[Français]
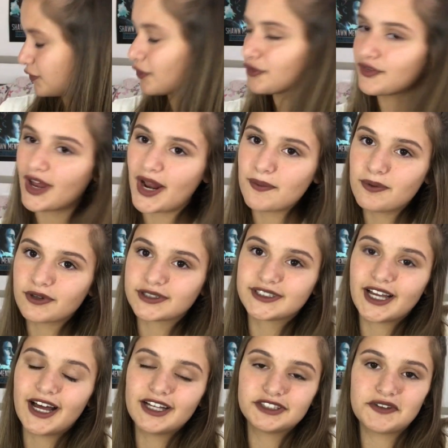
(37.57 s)
Donc voilà pour
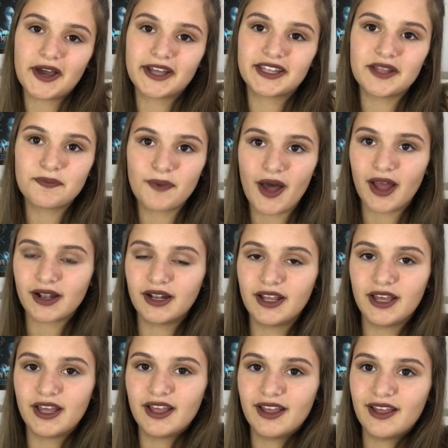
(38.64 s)
ça, je vais arrêter de
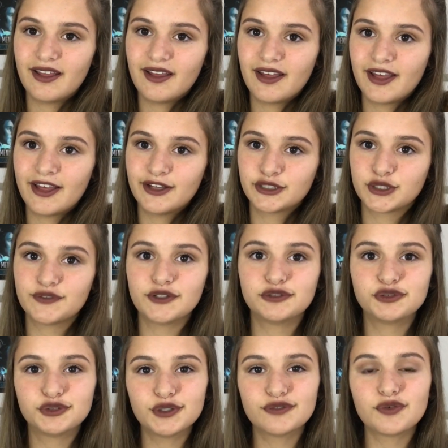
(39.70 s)
parler et je vais
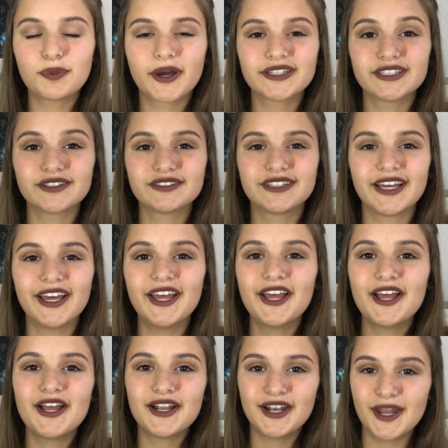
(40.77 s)
tout de suite vous présenter
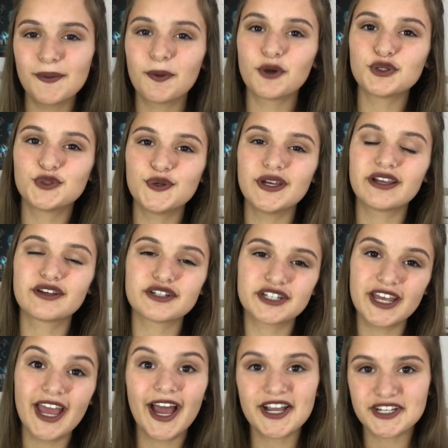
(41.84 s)
les produits que
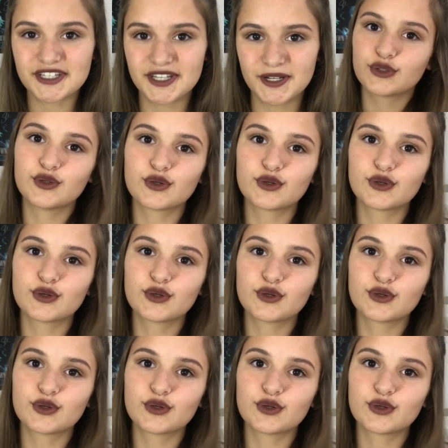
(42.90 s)
j'ai achetés.